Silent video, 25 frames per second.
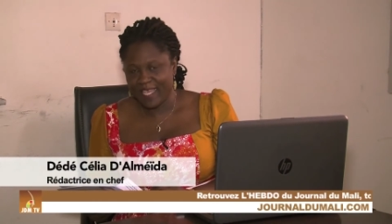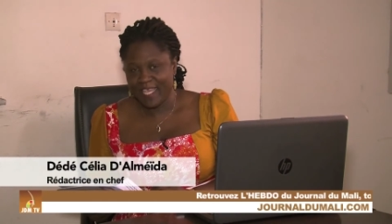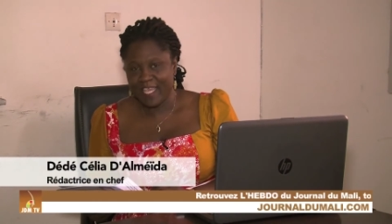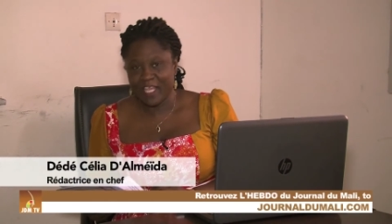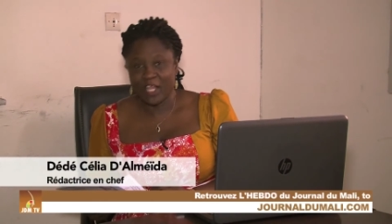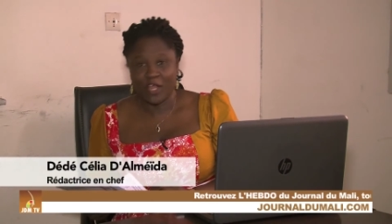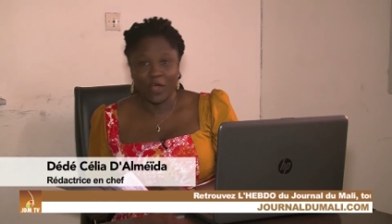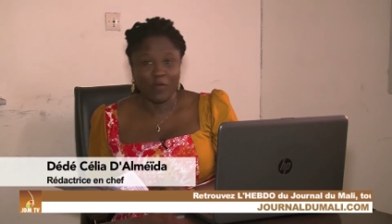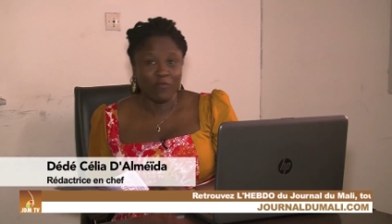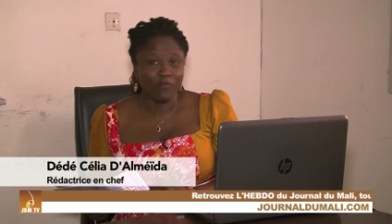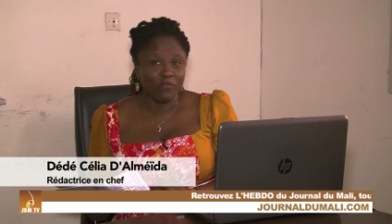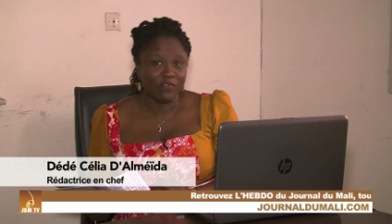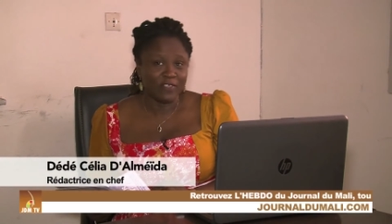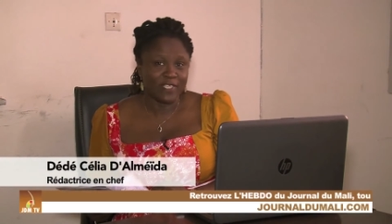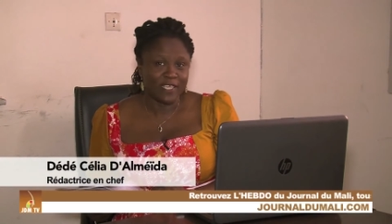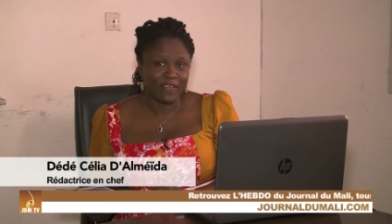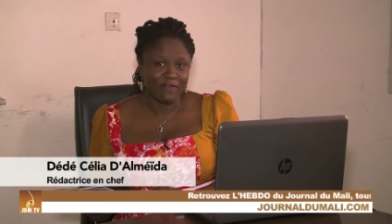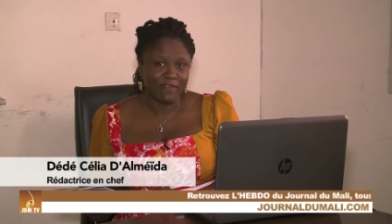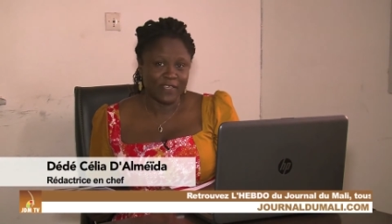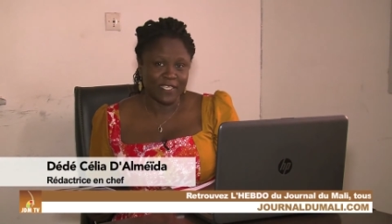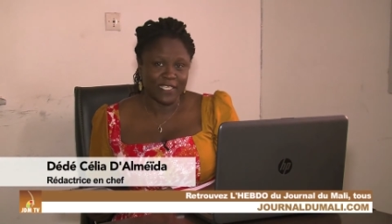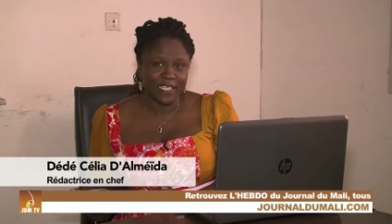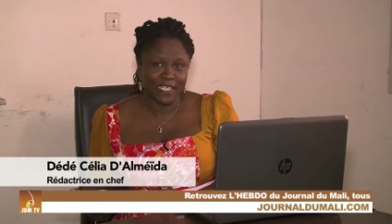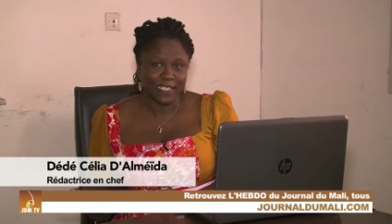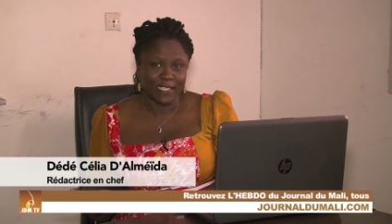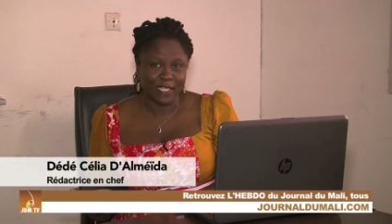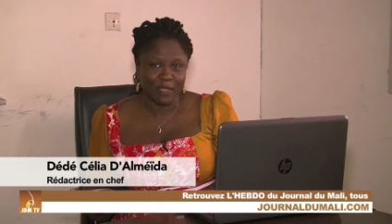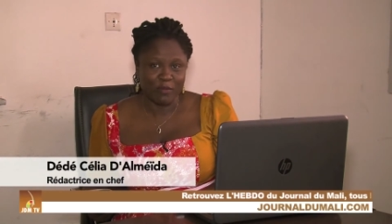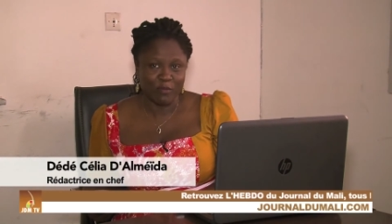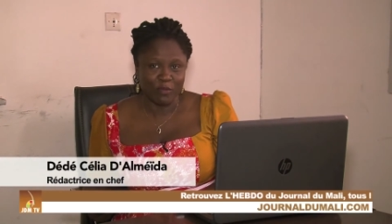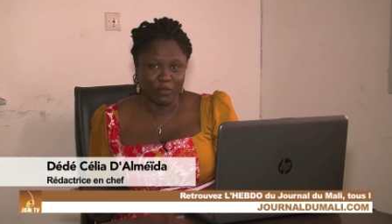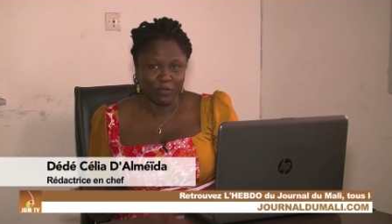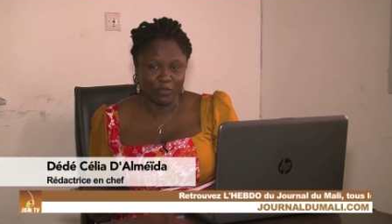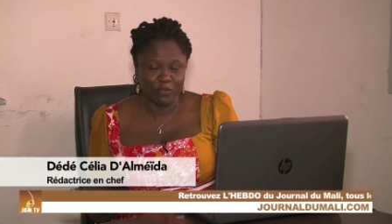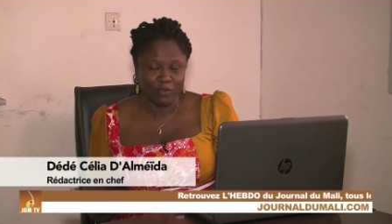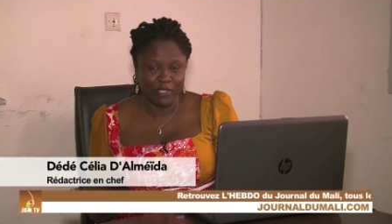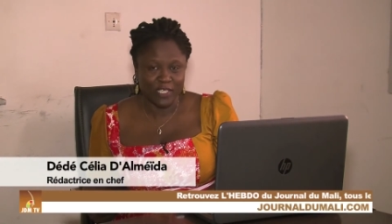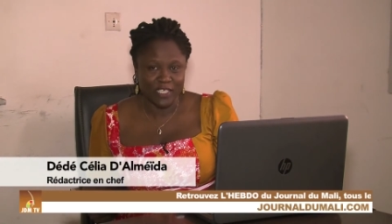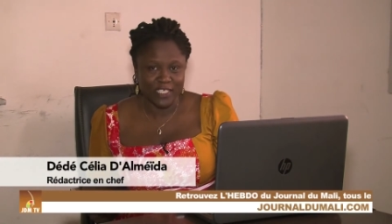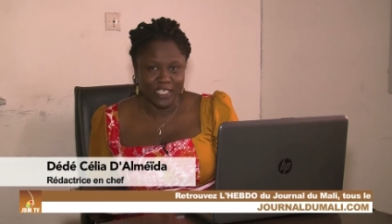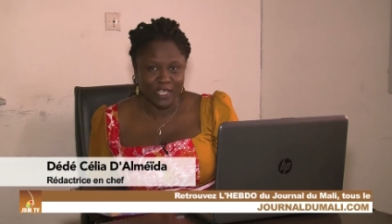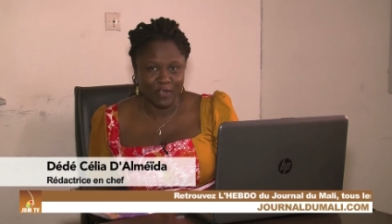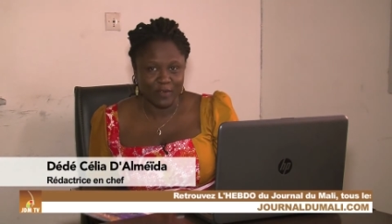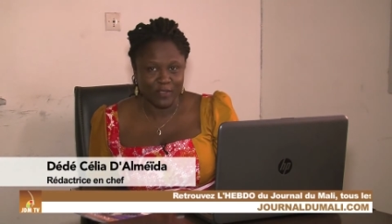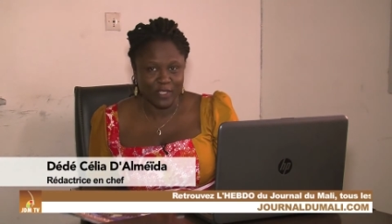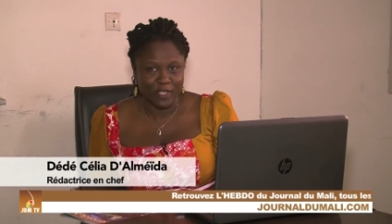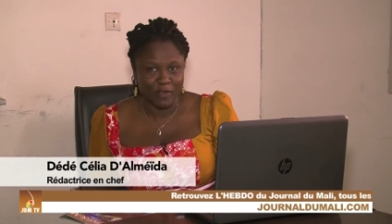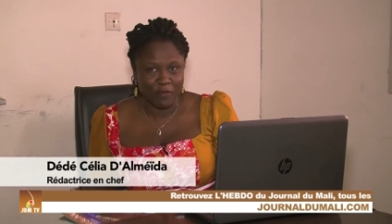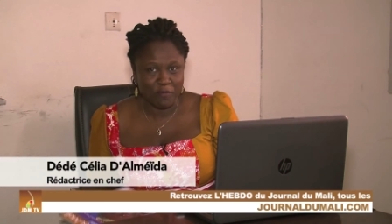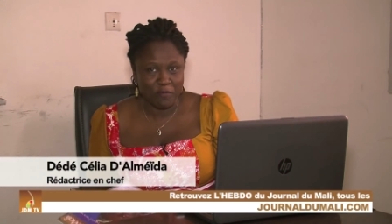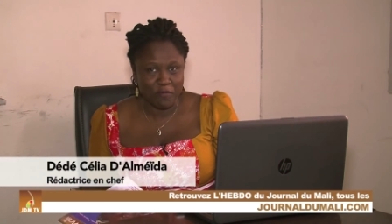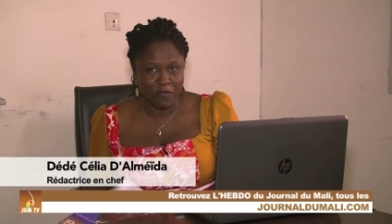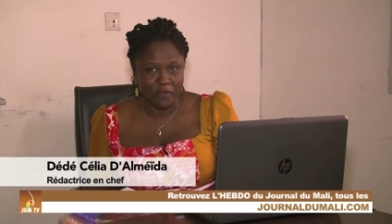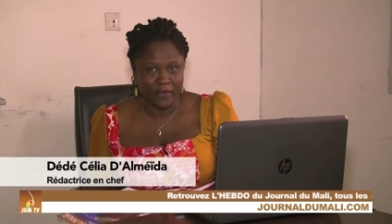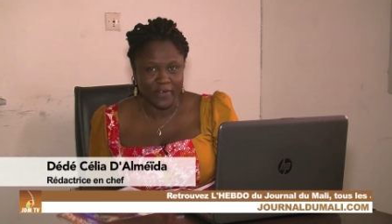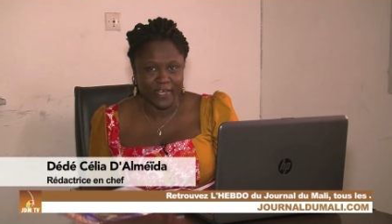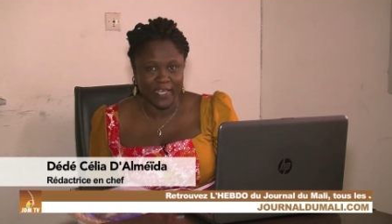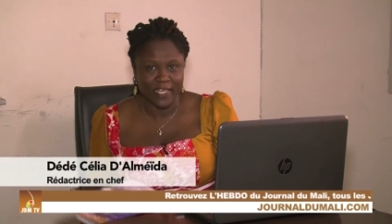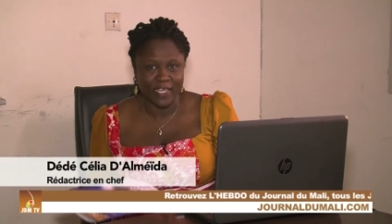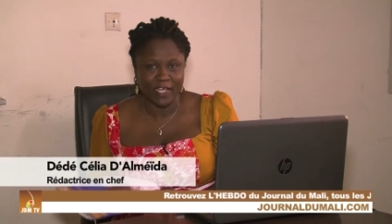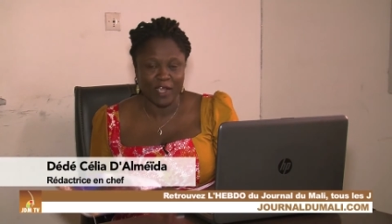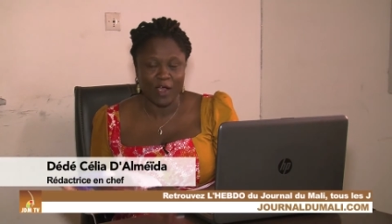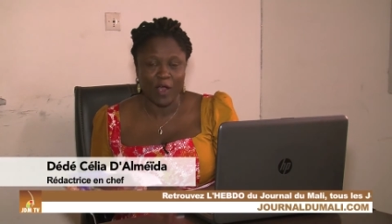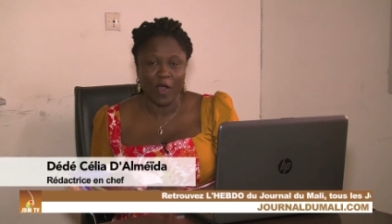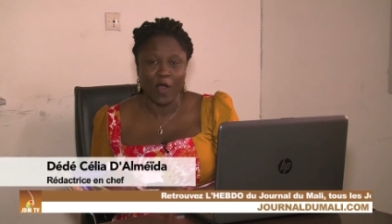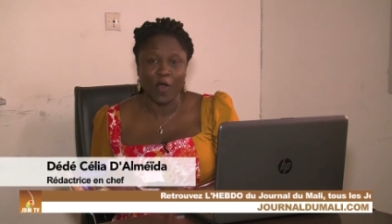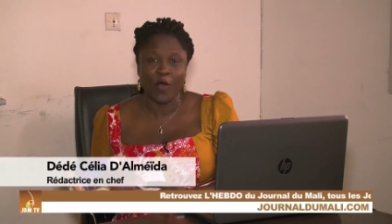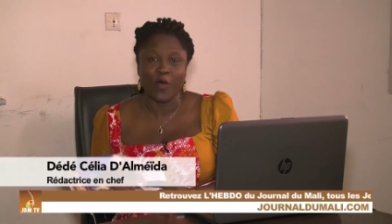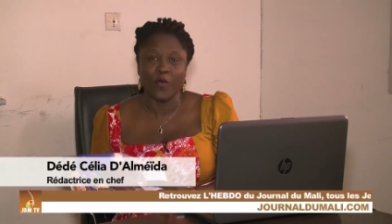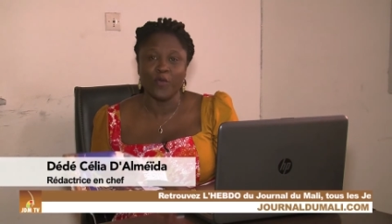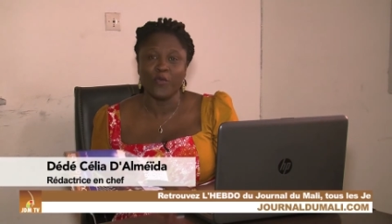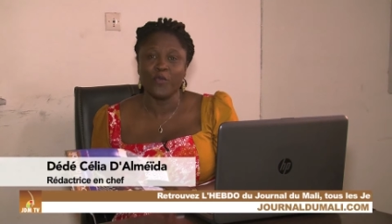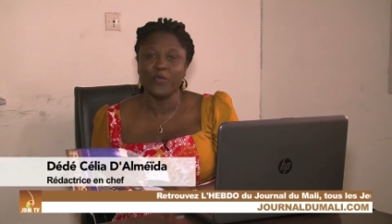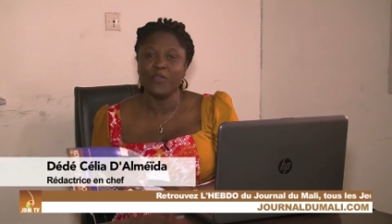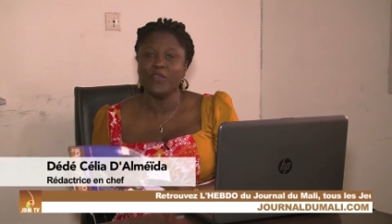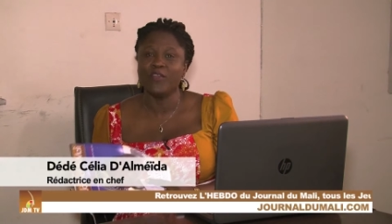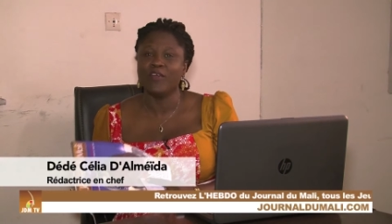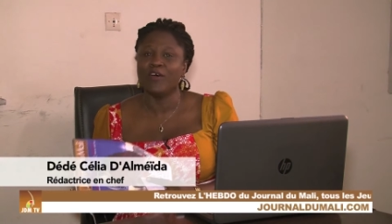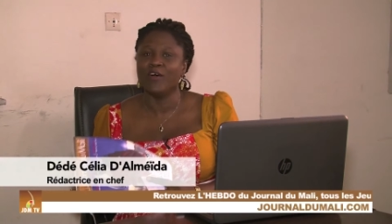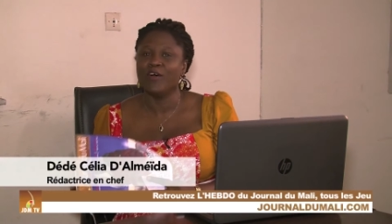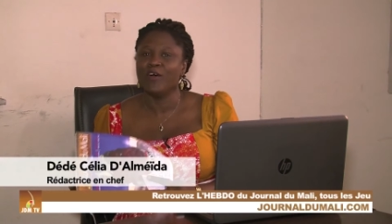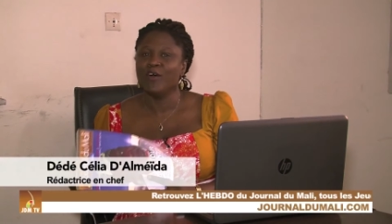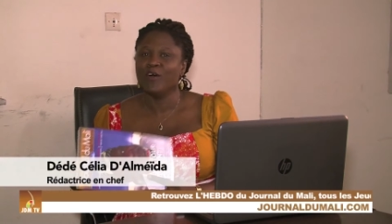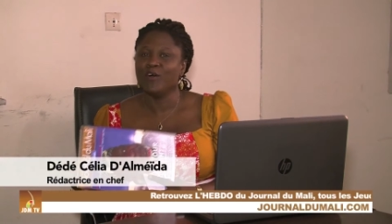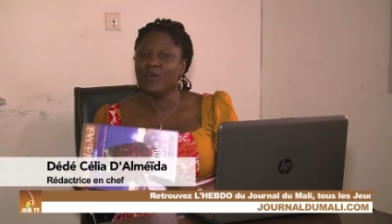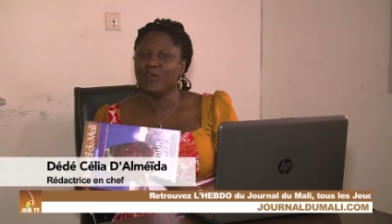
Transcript: Et comme vous avez certainement dû déjà le découvrir en une,